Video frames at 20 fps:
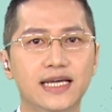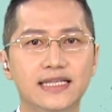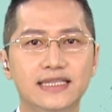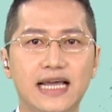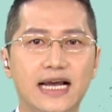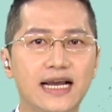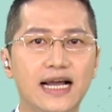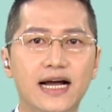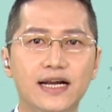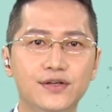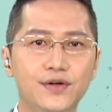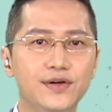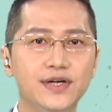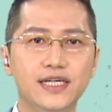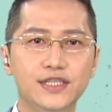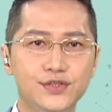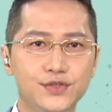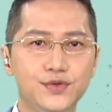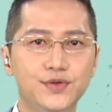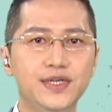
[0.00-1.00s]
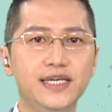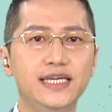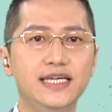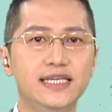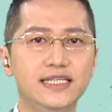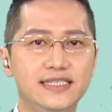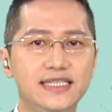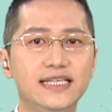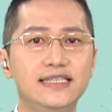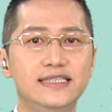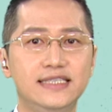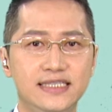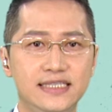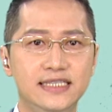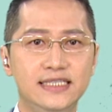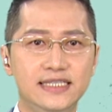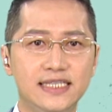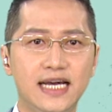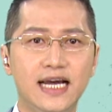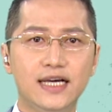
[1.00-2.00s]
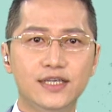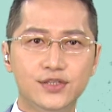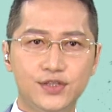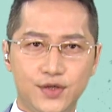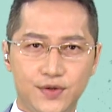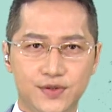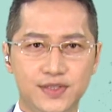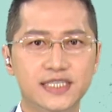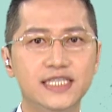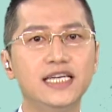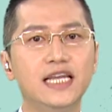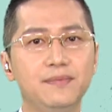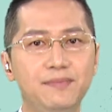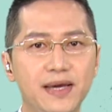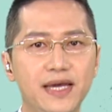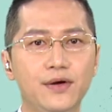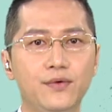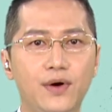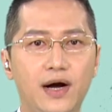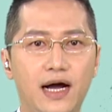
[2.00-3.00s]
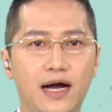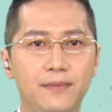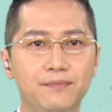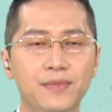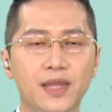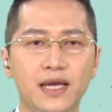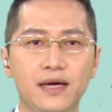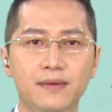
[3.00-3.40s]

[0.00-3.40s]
逐工拢咧注意即钱声上新的变化；，